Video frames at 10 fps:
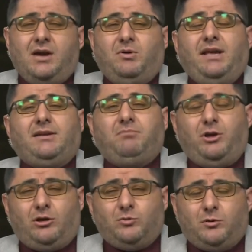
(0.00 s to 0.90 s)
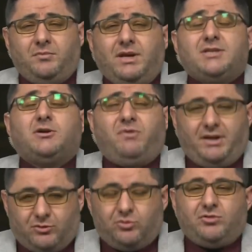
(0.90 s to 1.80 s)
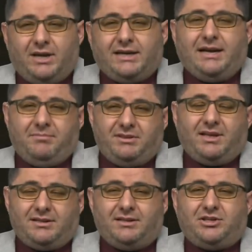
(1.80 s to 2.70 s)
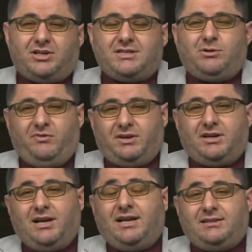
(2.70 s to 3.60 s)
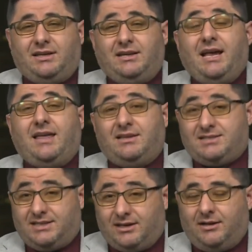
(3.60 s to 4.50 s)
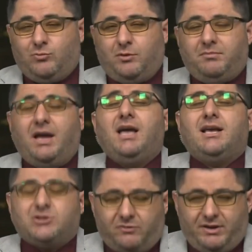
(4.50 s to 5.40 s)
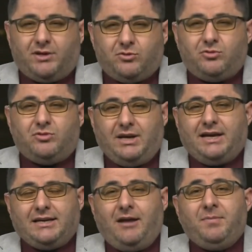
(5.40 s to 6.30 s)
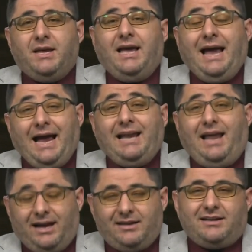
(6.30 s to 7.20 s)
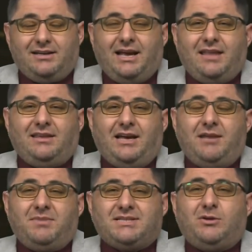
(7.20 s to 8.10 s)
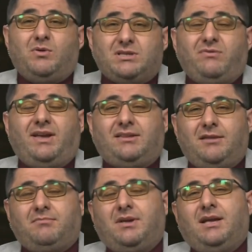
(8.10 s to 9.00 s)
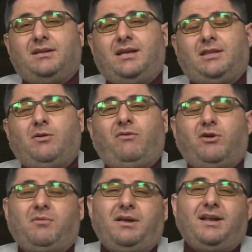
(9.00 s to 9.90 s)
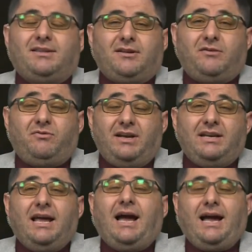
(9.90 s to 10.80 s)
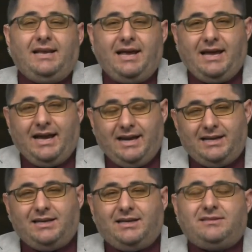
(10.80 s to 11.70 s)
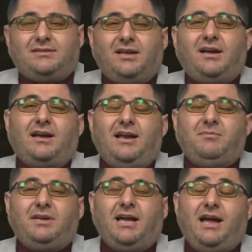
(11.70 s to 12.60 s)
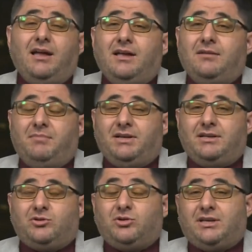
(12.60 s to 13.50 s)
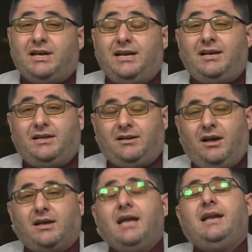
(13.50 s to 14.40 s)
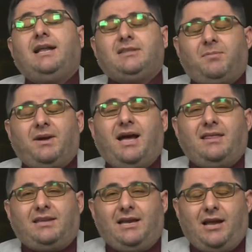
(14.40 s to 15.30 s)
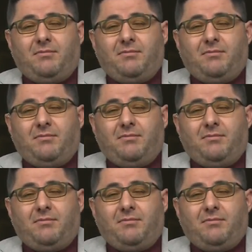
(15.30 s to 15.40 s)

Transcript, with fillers: ولكن بالعموم سوف يكون هناك بتقديري الشخصي وفي قراءتي لهذه الزيارة المهمة سوف يكون هناك حل حقيقي لهذه المسألة وسوف يتم التوافق بين الطرفين على آلية ضخ المياه من تركيا إلى العراق لن تبقى هذه